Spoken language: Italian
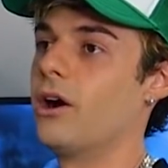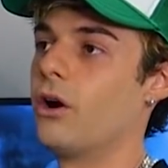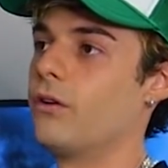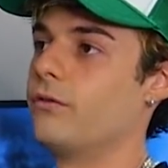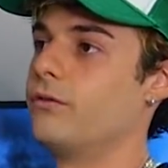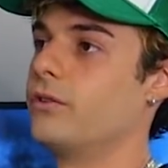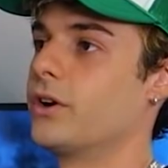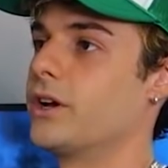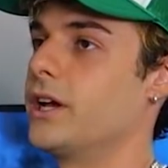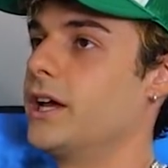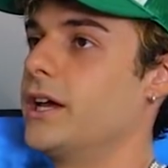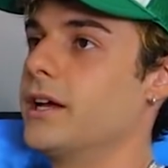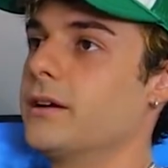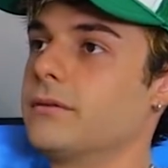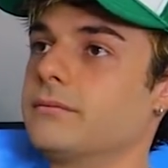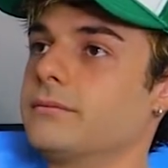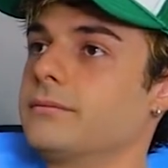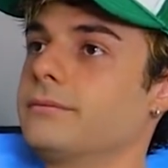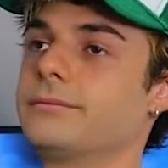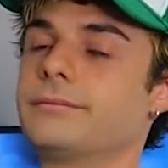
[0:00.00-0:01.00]
è ovvio
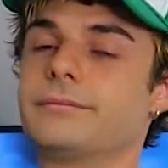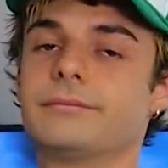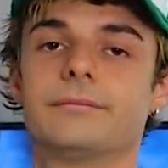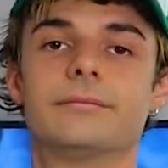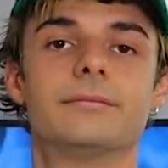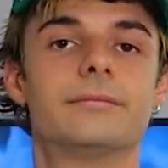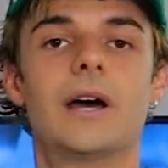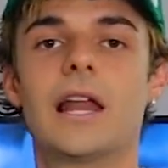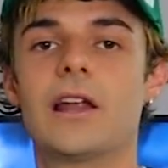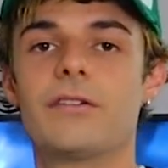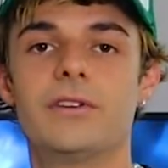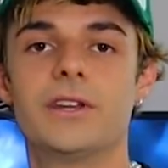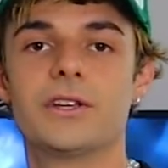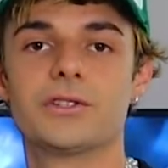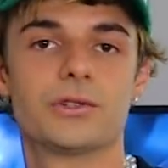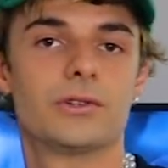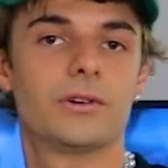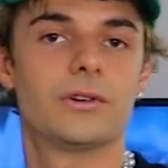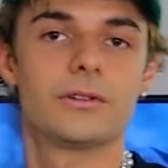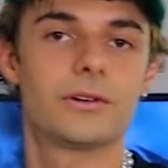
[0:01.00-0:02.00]
che alla fine
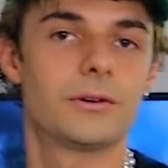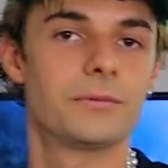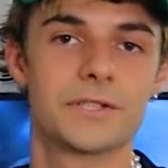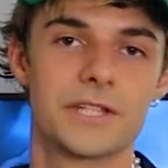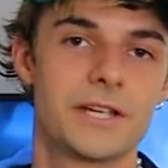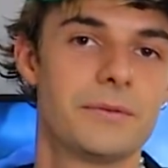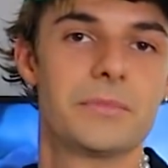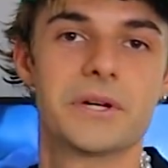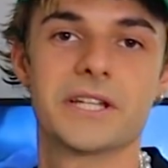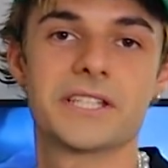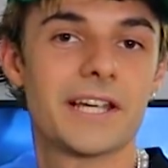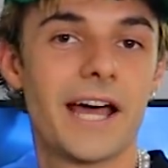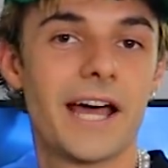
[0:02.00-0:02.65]
sono come sempre